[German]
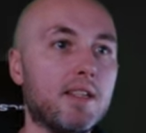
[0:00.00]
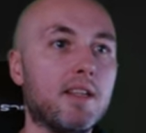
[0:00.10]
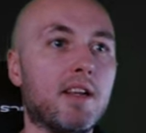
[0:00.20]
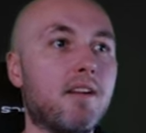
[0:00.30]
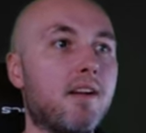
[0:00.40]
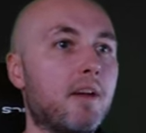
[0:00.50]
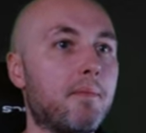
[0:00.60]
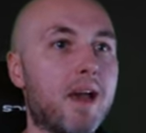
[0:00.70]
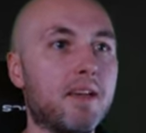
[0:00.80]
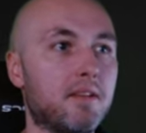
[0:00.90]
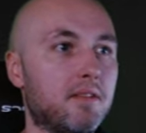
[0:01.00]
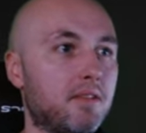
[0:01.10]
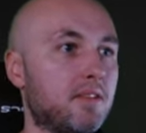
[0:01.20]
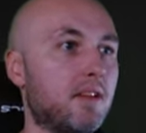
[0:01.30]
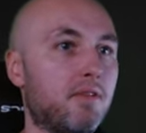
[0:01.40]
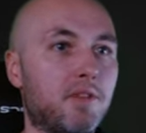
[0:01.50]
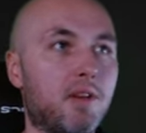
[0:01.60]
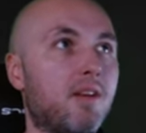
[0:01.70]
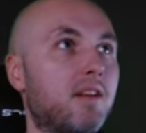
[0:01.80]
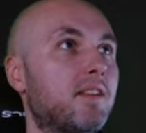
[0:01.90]
Die klare Bayern ist auf
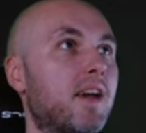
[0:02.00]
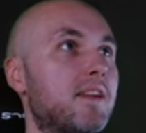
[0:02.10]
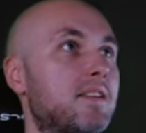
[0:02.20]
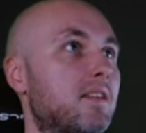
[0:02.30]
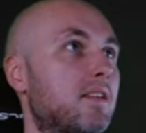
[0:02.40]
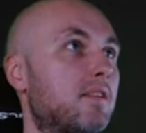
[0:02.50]
der 38.